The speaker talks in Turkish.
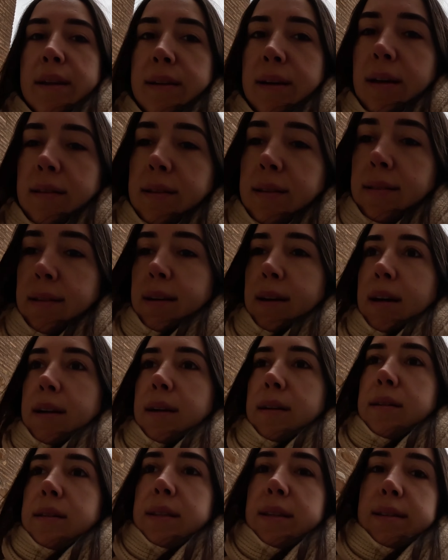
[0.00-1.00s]
Nasrit
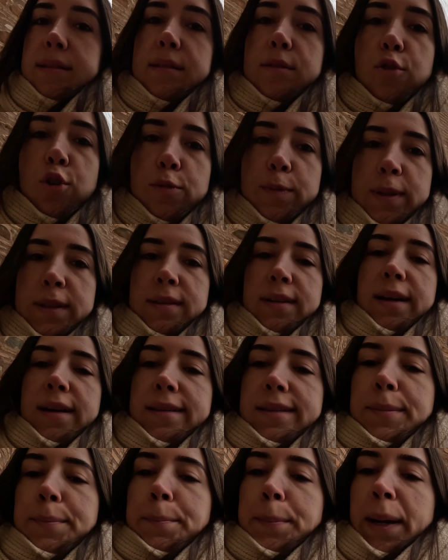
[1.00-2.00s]
Sarayları'nın kesin olması
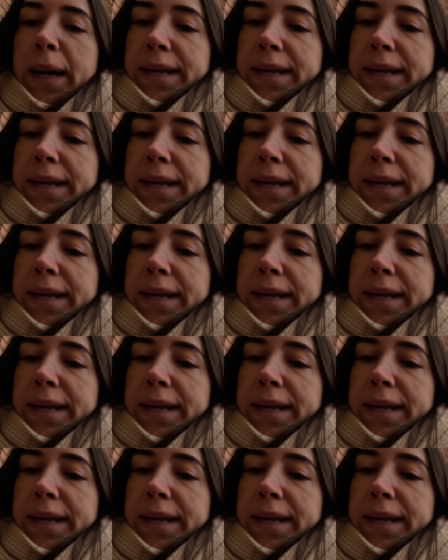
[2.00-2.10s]
lazım